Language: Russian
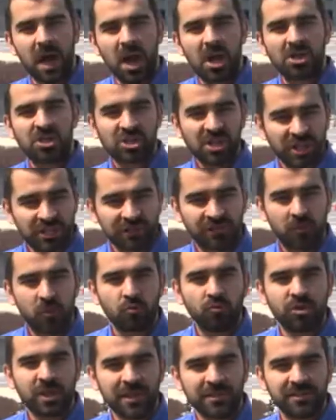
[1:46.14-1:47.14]
Жертва
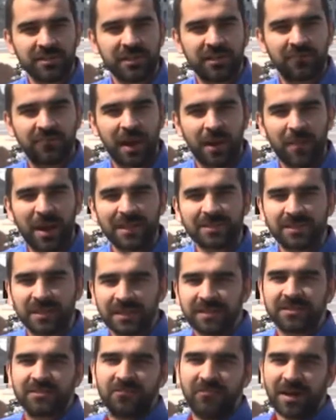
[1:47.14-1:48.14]
участников команды
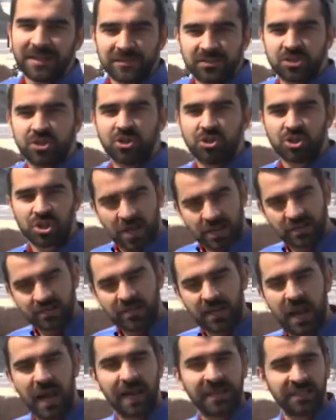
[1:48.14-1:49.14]
26,
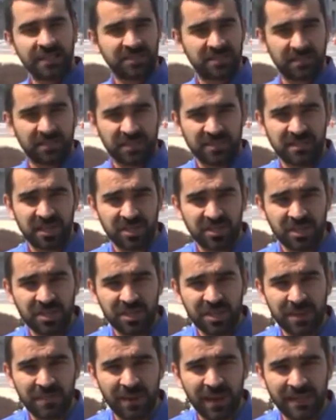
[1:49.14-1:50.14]
а они за последние
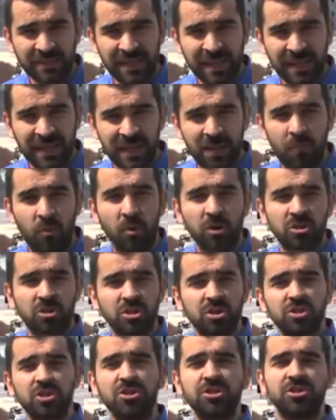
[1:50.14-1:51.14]
дни преодолели больше
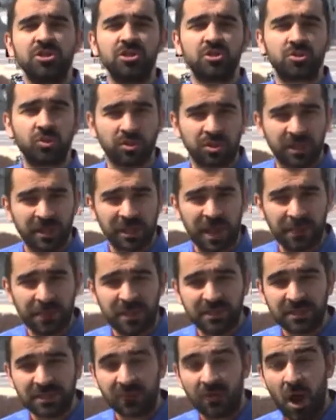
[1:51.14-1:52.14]
600
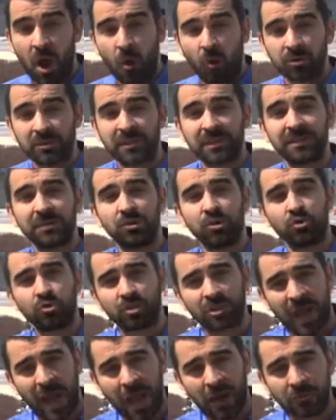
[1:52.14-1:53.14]
километров от
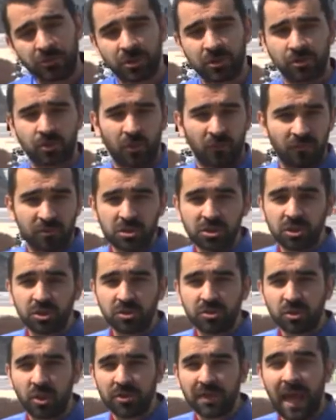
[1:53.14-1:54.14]
Ньютауна до
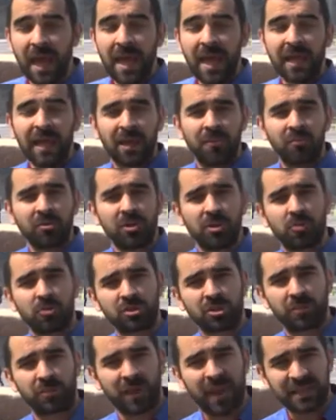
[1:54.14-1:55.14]
Вашингтона, кому-то
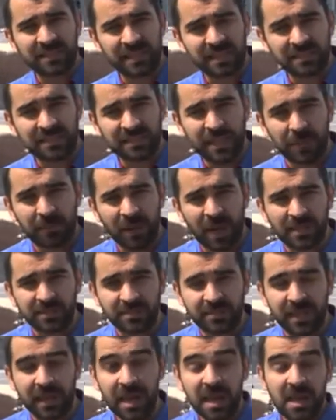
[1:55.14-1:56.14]
может показаться
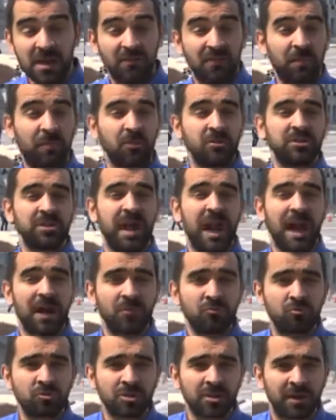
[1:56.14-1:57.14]
напрасной. В вопросе
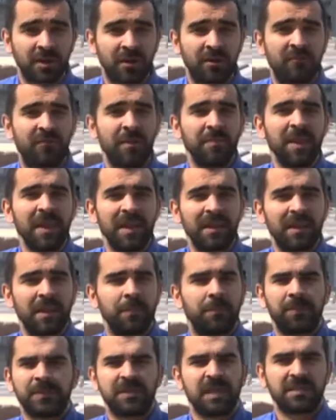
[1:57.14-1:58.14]
оружия в Америке
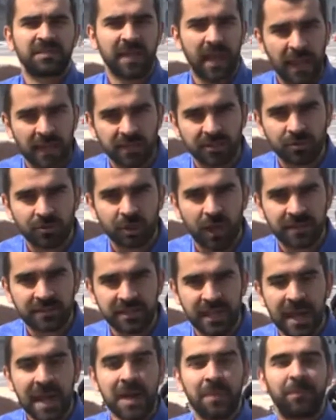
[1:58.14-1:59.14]
парадоксальная
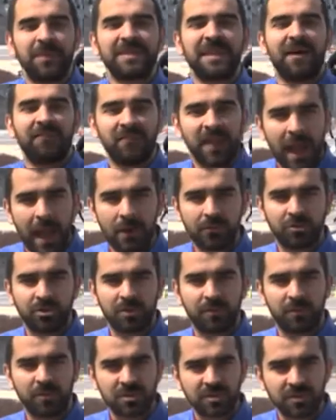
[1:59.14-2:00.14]
ситуация. Подавляющее
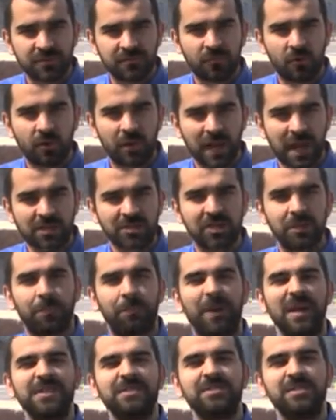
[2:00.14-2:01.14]
большинство граждан
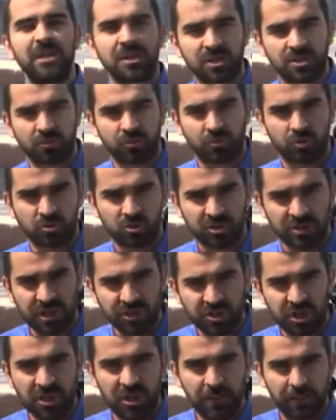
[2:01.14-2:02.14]
поддерживают
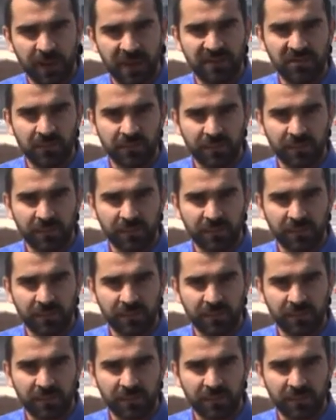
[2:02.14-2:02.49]
ужесточение правил